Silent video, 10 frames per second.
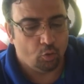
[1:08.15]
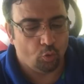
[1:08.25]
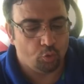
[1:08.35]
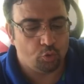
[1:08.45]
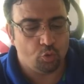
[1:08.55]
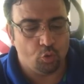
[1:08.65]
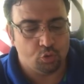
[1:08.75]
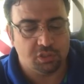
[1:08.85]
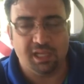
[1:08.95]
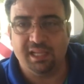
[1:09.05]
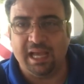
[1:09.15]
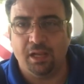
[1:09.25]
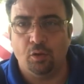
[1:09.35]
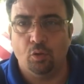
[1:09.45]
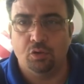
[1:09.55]
Onun özel
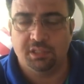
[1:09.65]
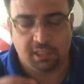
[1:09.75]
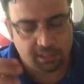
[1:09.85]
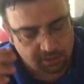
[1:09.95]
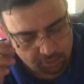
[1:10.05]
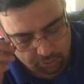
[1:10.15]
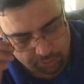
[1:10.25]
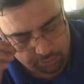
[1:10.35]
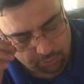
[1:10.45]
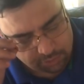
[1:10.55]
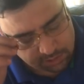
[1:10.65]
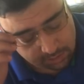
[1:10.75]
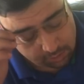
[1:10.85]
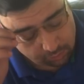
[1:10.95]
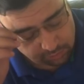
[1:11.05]
yani özelini diyorum özel
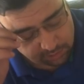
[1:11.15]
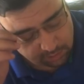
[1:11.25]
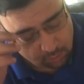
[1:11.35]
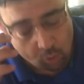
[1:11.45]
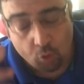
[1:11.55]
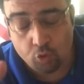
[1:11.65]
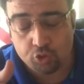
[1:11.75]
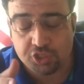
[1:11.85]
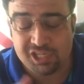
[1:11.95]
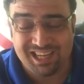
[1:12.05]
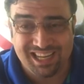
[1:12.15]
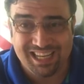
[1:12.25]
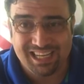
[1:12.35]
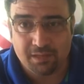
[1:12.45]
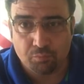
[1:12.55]
ne özeli
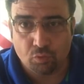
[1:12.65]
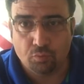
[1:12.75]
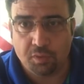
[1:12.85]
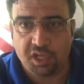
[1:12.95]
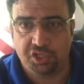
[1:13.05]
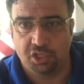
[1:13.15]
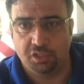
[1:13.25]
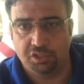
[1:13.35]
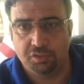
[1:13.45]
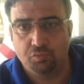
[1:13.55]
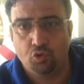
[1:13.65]
orijinalini bulmaya çalıştım.